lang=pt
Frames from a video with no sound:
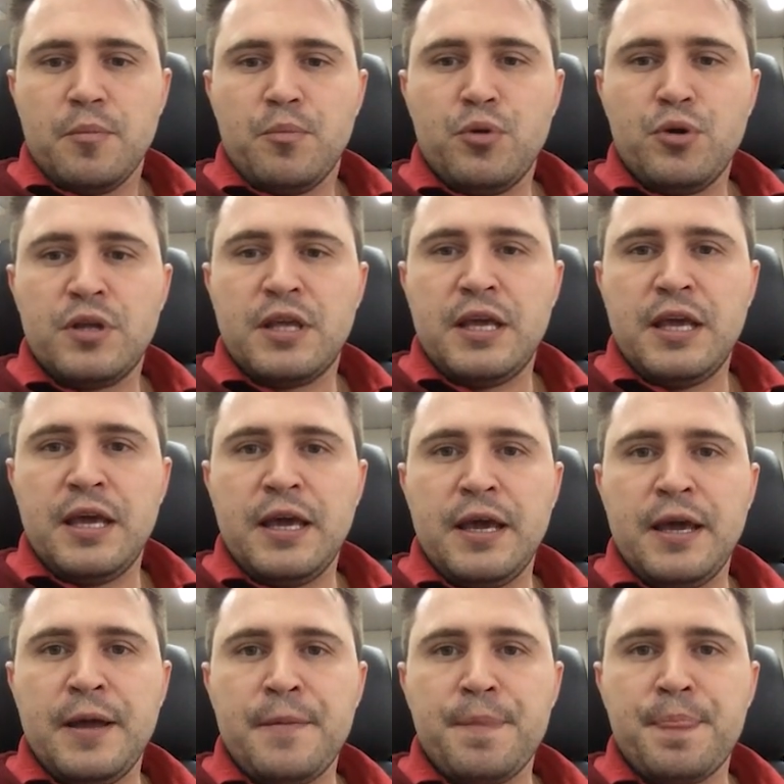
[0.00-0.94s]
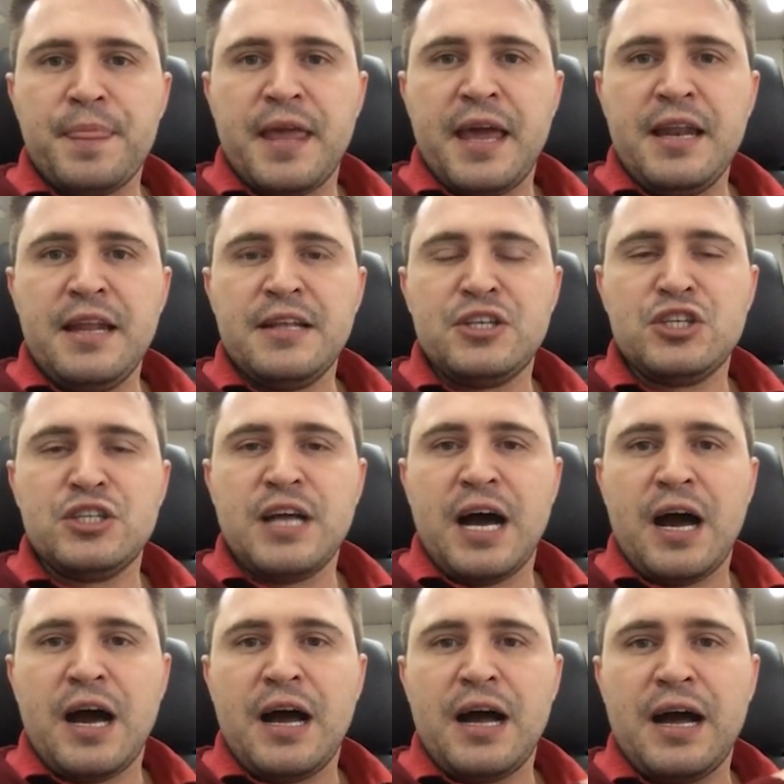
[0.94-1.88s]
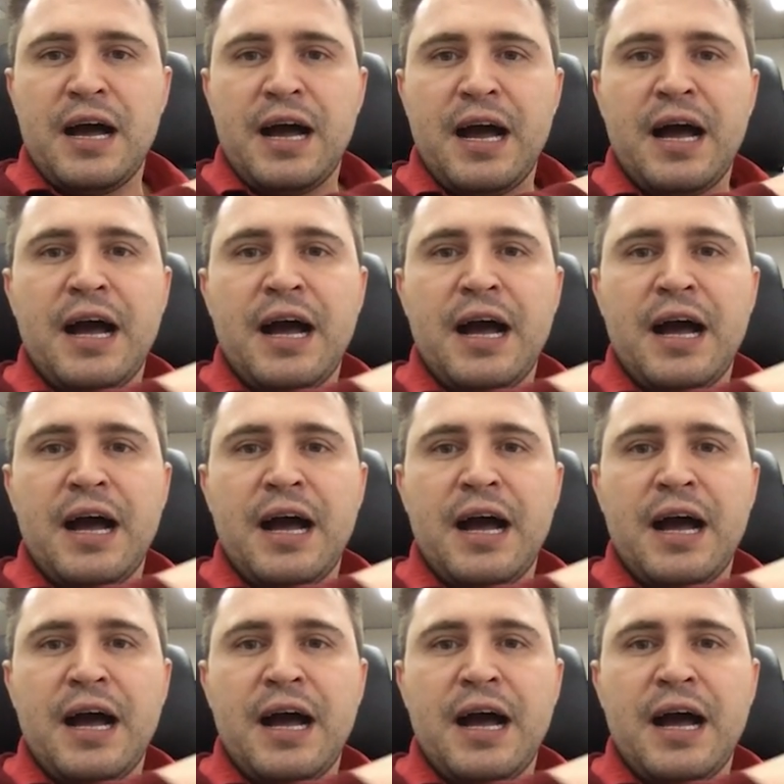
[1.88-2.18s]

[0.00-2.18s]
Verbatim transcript: porque ele te dá